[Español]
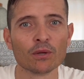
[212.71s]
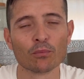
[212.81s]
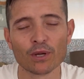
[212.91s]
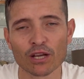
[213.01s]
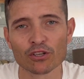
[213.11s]

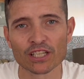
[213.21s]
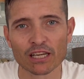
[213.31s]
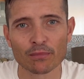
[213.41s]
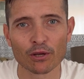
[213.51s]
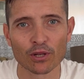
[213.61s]
voy a
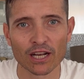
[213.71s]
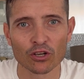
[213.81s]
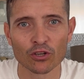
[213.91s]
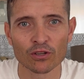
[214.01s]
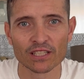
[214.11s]
conseguir
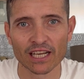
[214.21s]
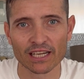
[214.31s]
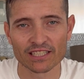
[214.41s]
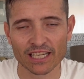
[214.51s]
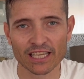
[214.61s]
mejorarlo ya
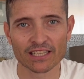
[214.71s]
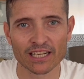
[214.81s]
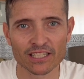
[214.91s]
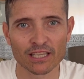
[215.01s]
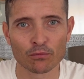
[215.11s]
que sé que
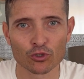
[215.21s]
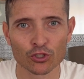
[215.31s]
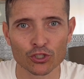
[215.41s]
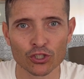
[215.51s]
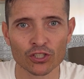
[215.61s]
detrás estáis
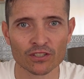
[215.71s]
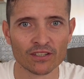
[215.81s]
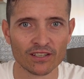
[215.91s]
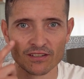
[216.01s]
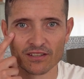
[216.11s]
vosotros